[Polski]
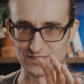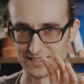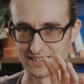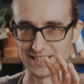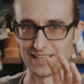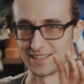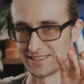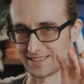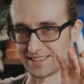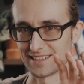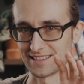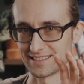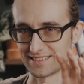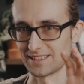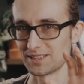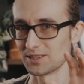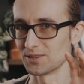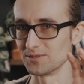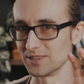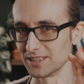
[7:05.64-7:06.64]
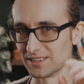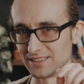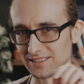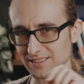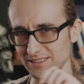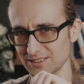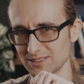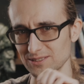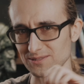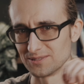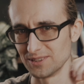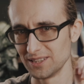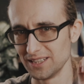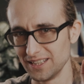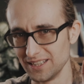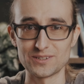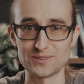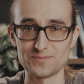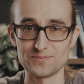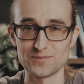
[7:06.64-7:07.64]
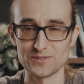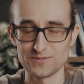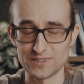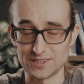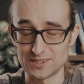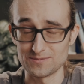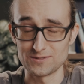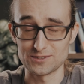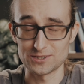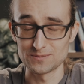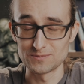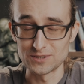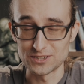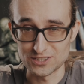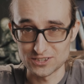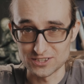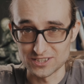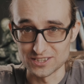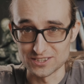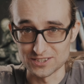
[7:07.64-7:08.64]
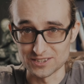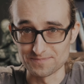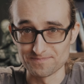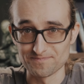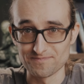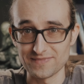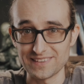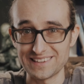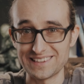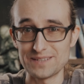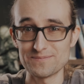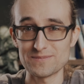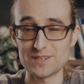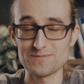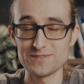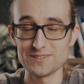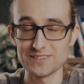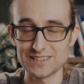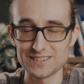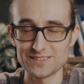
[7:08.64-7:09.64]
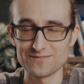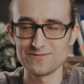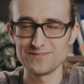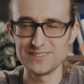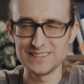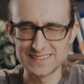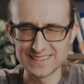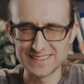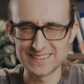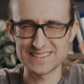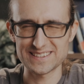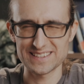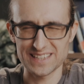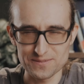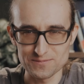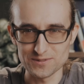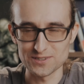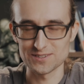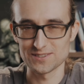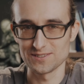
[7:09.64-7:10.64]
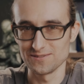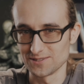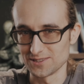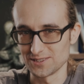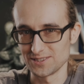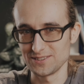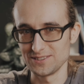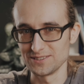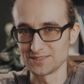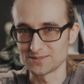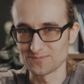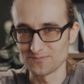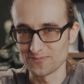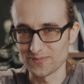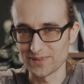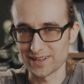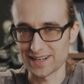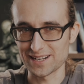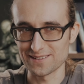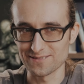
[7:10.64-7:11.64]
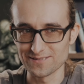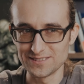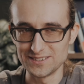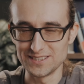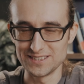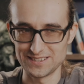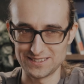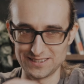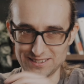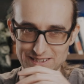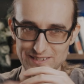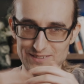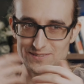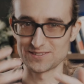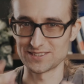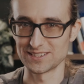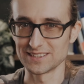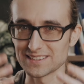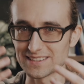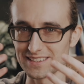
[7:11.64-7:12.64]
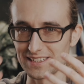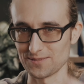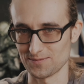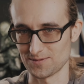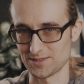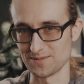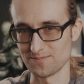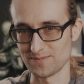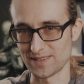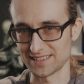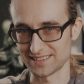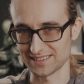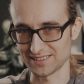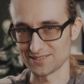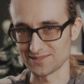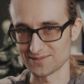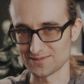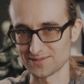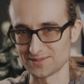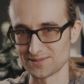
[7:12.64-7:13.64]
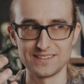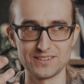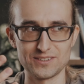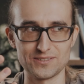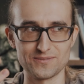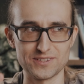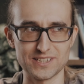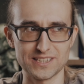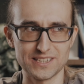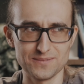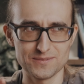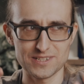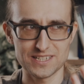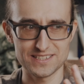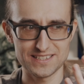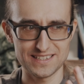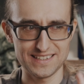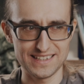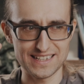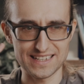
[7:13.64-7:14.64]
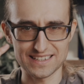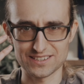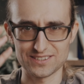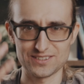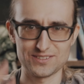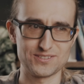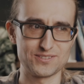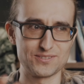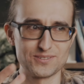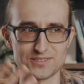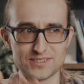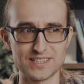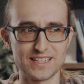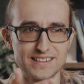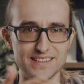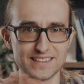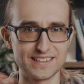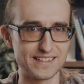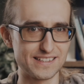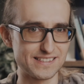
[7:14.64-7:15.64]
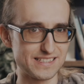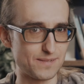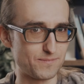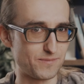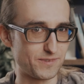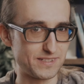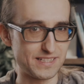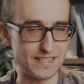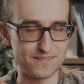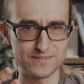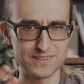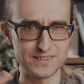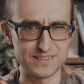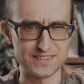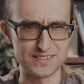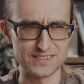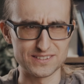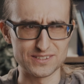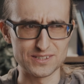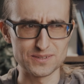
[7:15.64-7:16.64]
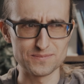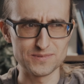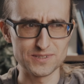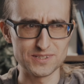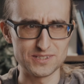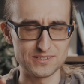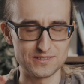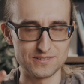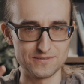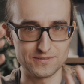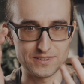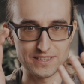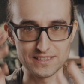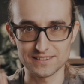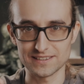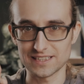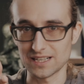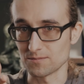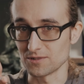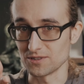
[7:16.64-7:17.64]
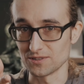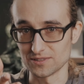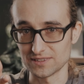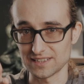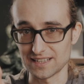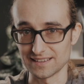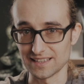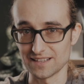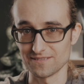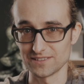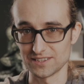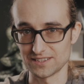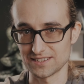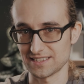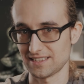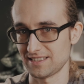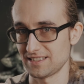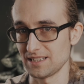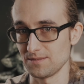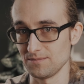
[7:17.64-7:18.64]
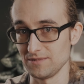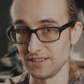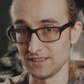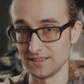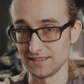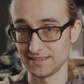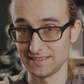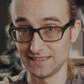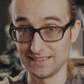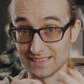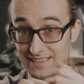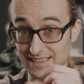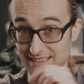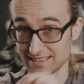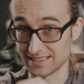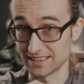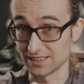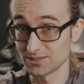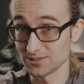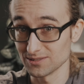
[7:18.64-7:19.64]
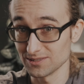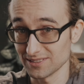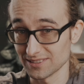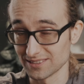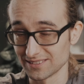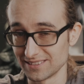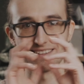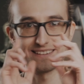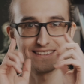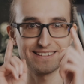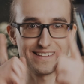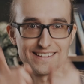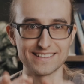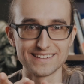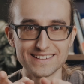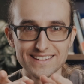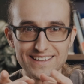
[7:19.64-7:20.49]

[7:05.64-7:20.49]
zer, zaraz za tą jedynką. Tego powiedzmy sobie szczerze, nie mamy nawet fizycznej możliwości sprawdzić tych wszystkich przypadków. To w takim razie jak sztuczna inteligencja potrafi to zrobić w kilka minut, a nawet czasem i kilka sekund? Ha,